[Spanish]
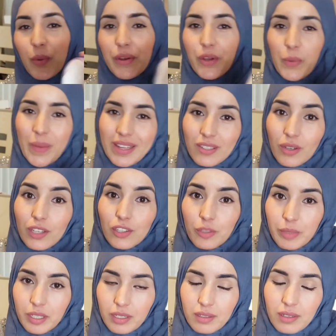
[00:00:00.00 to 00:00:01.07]
Bueno, más cuando
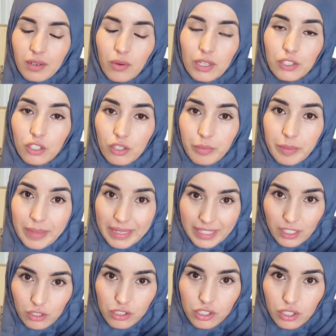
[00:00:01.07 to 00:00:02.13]
me, eh, cuando me
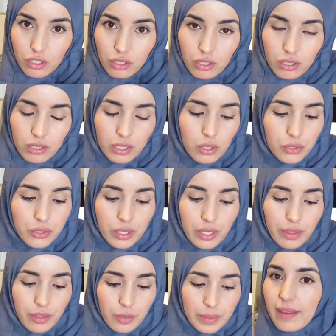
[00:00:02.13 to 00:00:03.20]
maquillo solo lo,
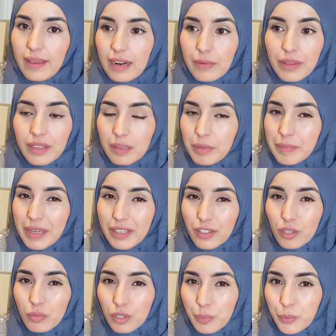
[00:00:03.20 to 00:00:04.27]
utilizo, ¿vale? La verdad es que me
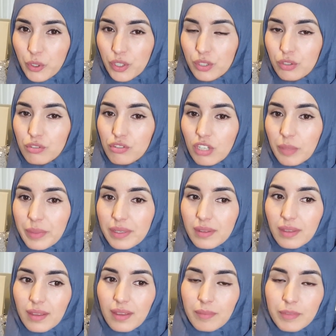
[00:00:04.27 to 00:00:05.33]
maquillo muy poquito.
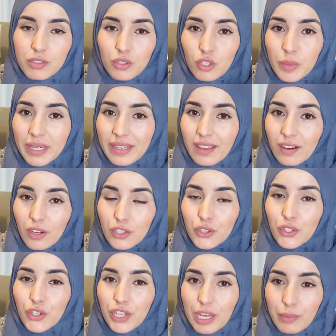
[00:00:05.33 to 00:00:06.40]
Solamente me suelo maquillar
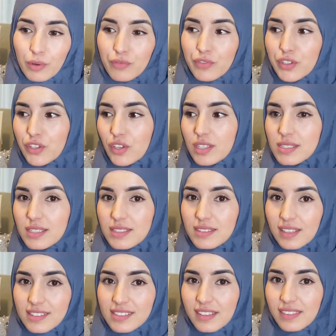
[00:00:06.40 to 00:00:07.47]
cuando grabo un vídeo así
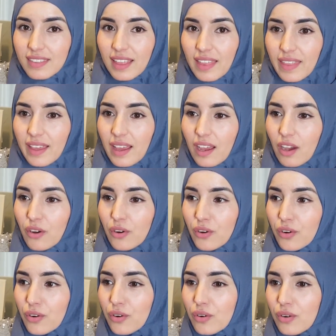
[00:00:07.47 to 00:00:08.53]
estar sentada
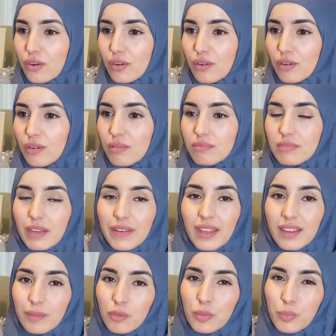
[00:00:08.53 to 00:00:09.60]
o... La
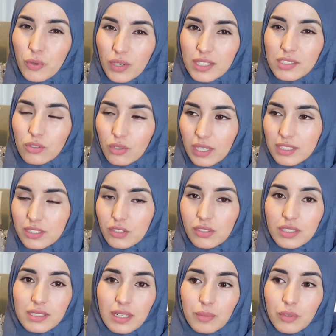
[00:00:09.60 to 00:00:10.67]
verdad es que muy pocas
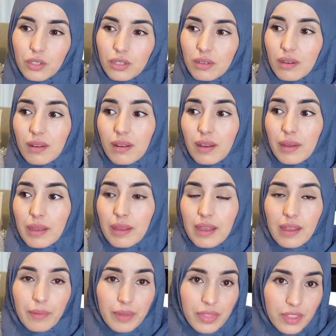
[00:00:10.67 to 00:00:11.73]
ocasiones. A lo mejor
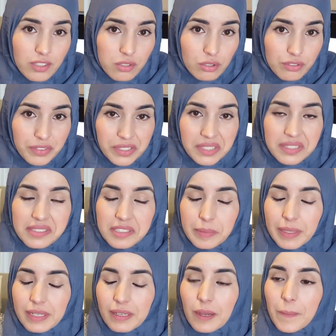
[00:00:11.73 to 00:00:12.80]
a veces los fines de
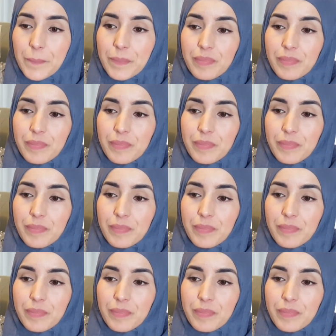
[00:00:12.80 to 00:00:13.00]
semana.